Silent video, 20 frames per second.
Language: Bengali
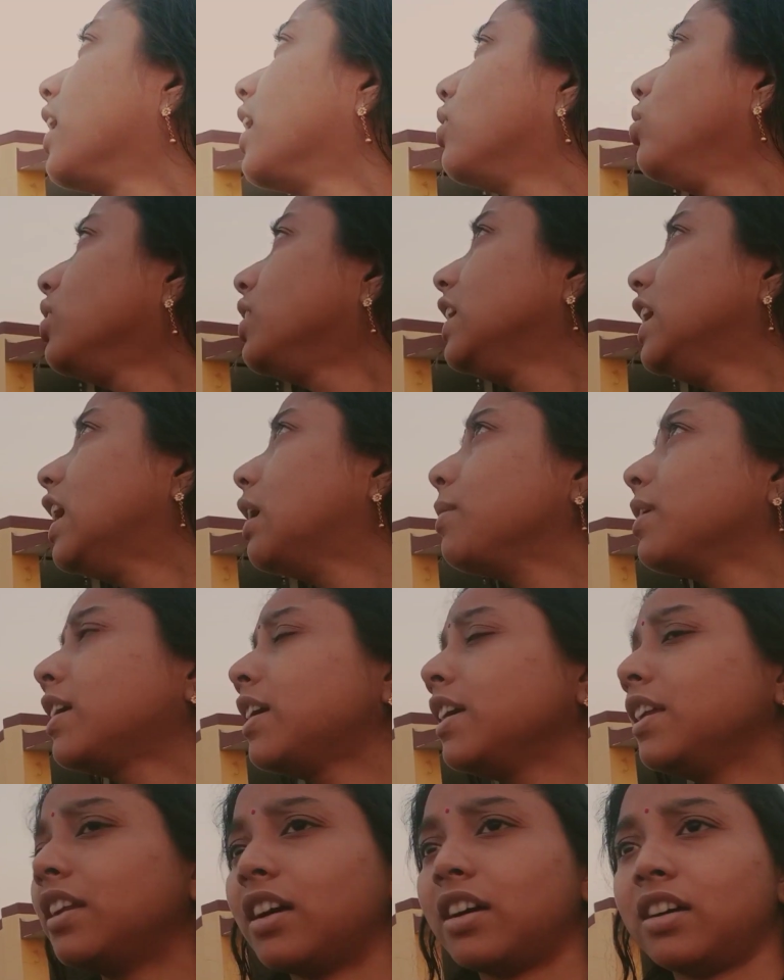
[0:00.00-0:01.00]
এগুলো টিয়া
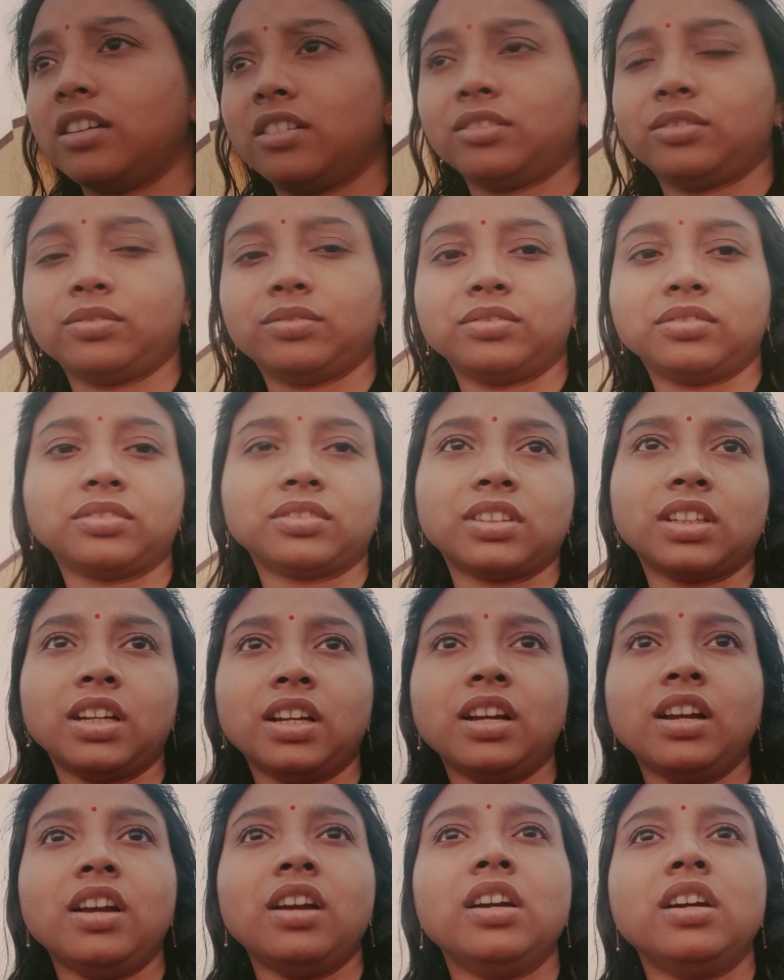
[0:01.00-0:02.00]
পাখি না
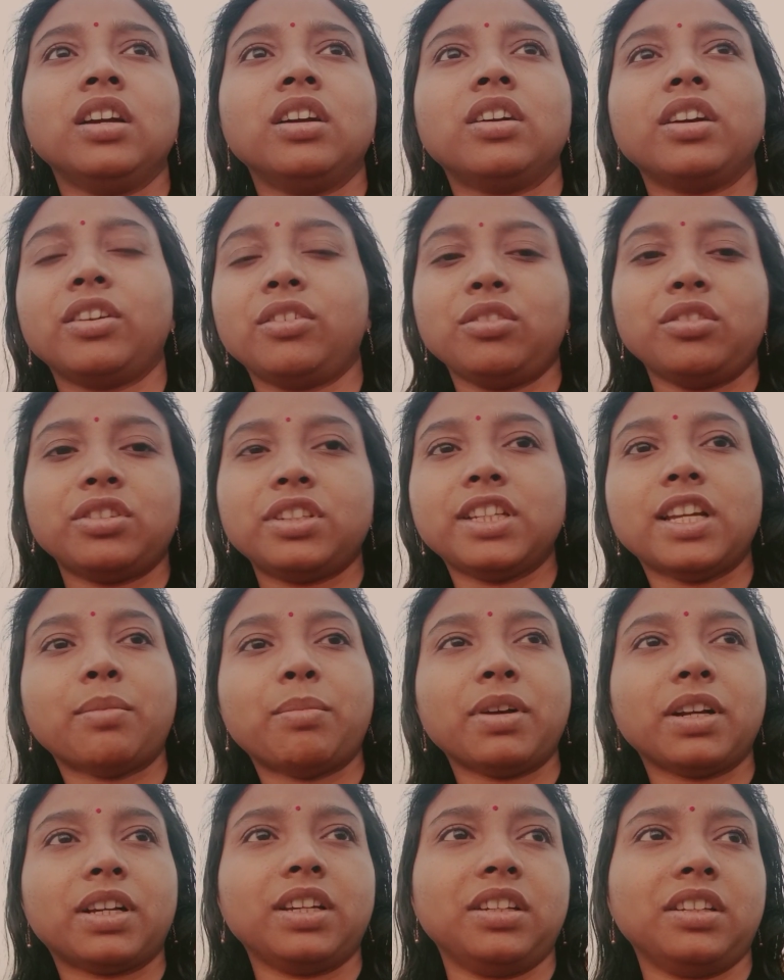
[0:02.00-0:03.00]
হ্যাঁ? এগুলো টিয়া
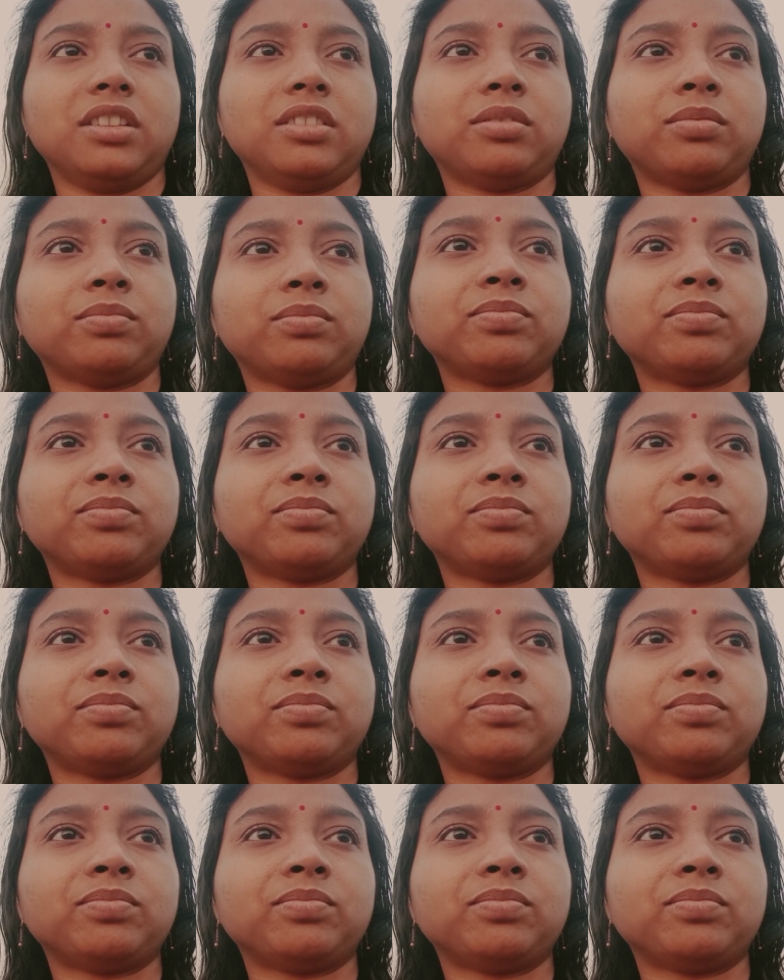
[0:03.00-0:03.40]
পাখি না